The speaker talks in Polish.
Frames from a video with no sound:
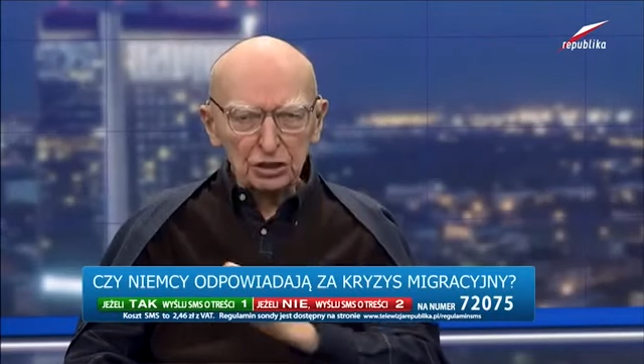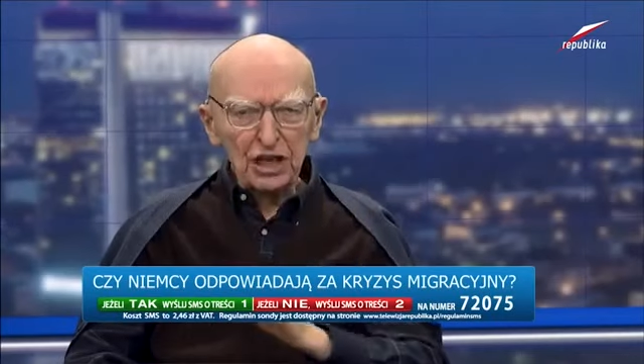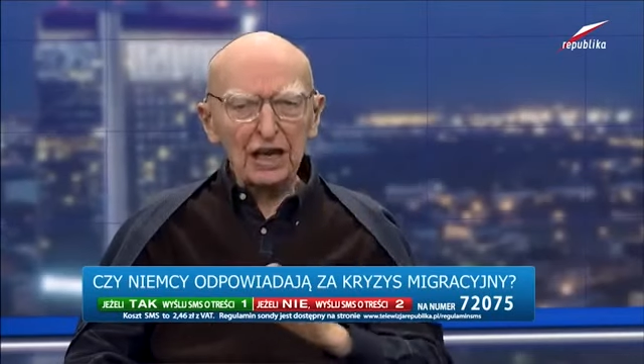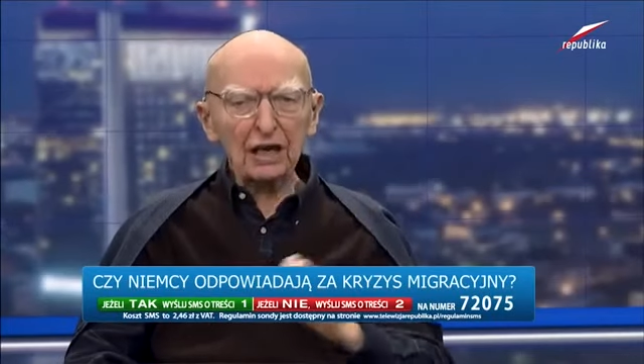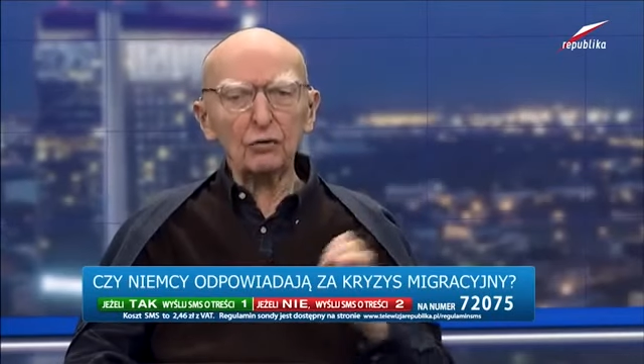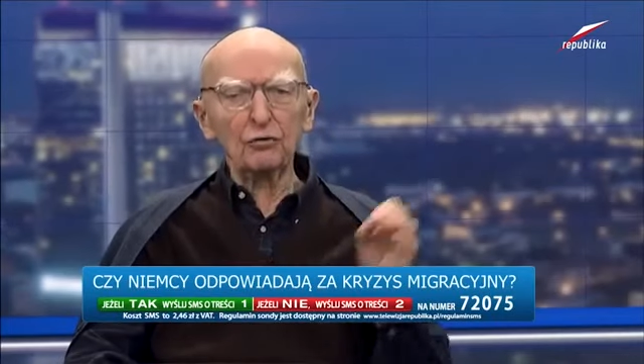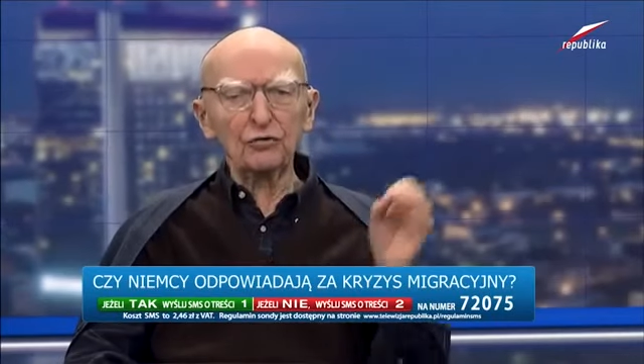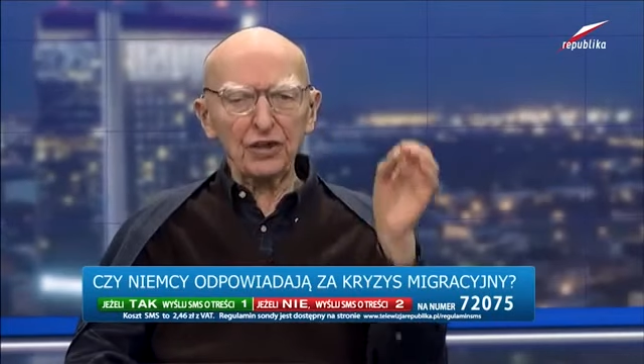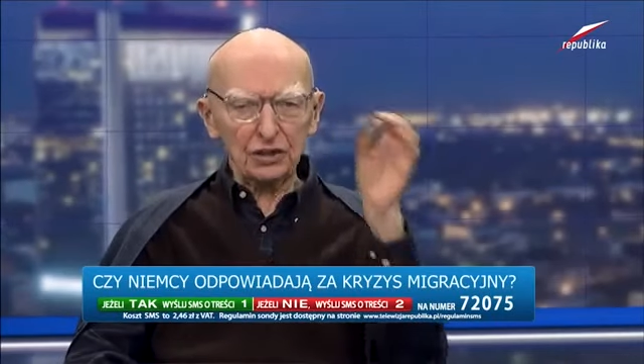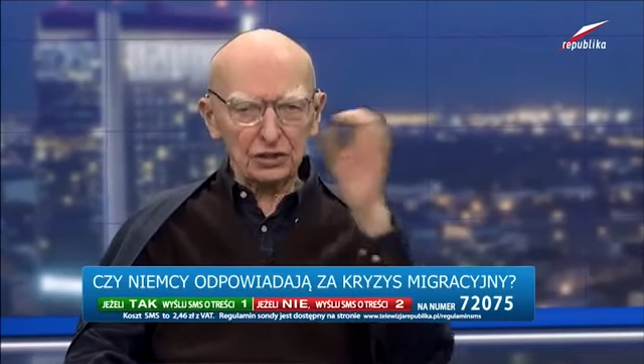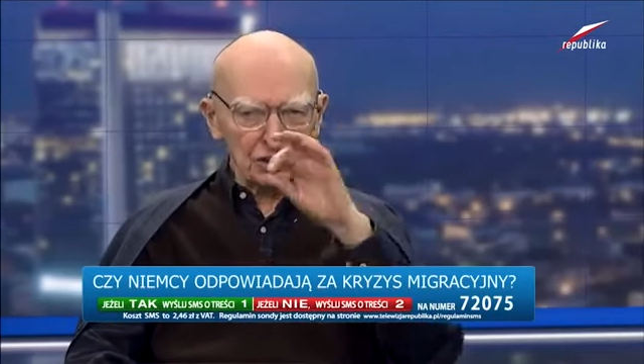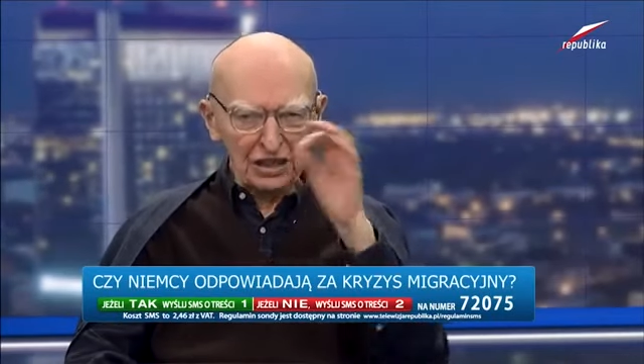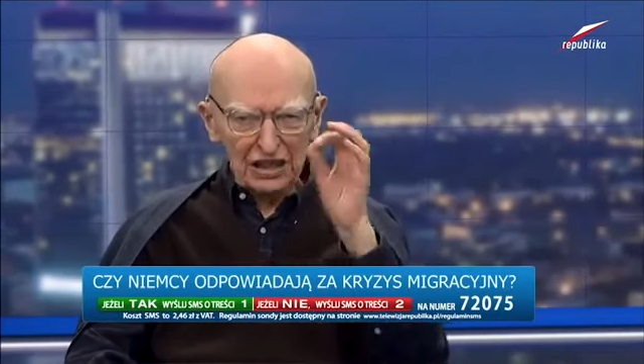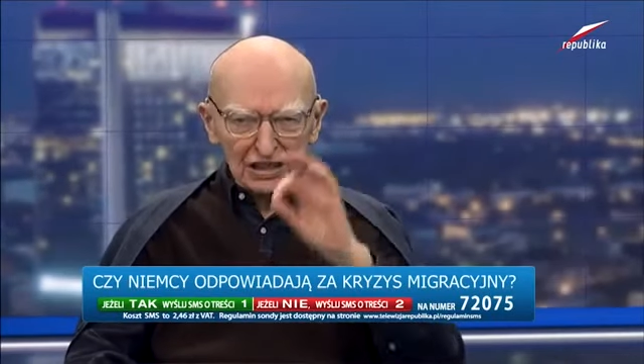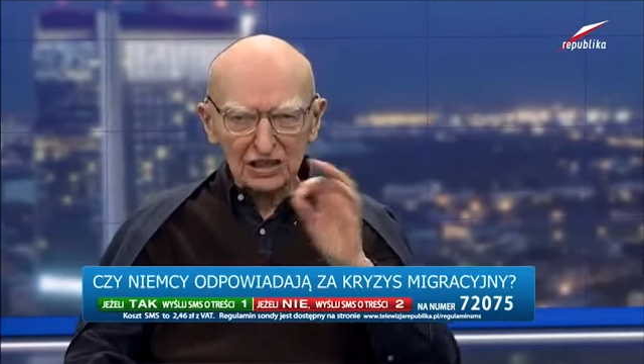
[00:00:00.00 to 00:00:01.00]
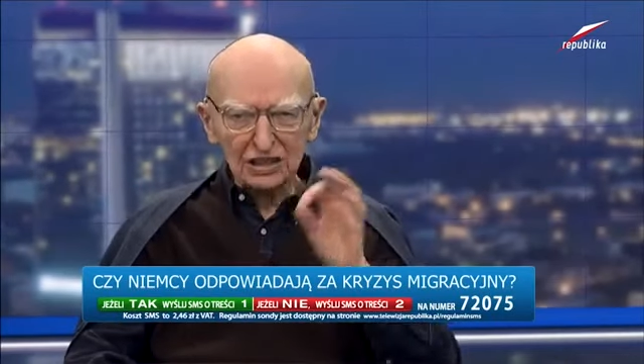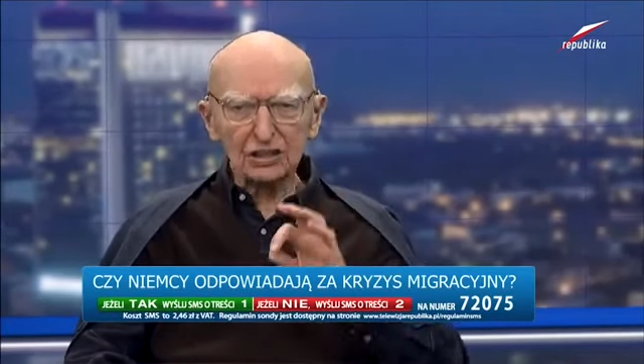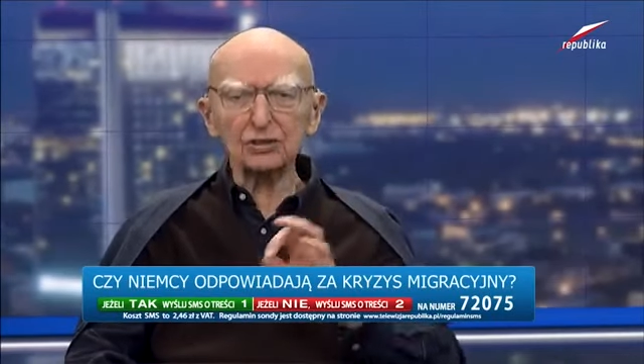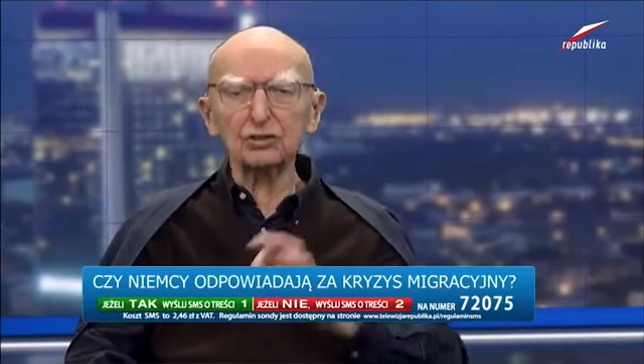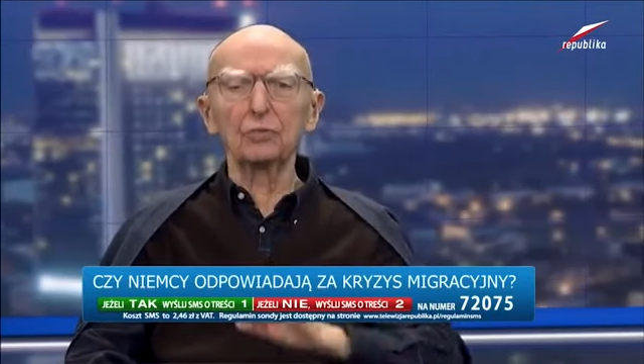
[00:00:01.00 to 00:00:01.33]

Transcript: grzechów jeszcze jest